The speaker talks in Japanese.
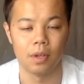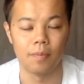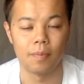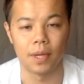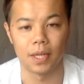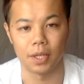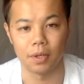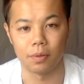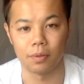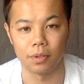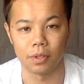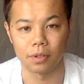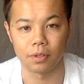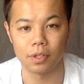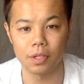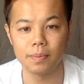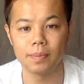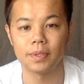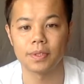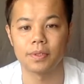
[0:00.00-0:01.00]
まあ、日本って
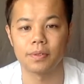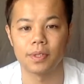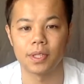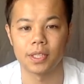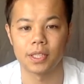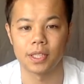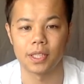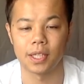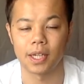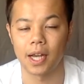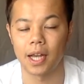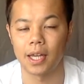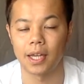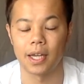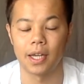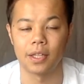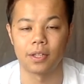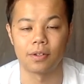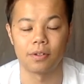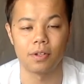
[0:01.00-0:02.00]
国もそうですし海
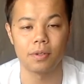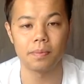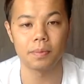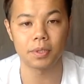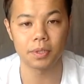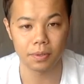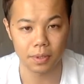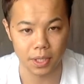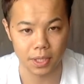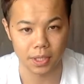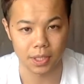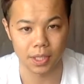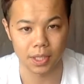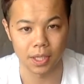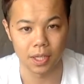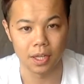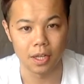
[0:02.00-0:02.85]
外って国もそうですし、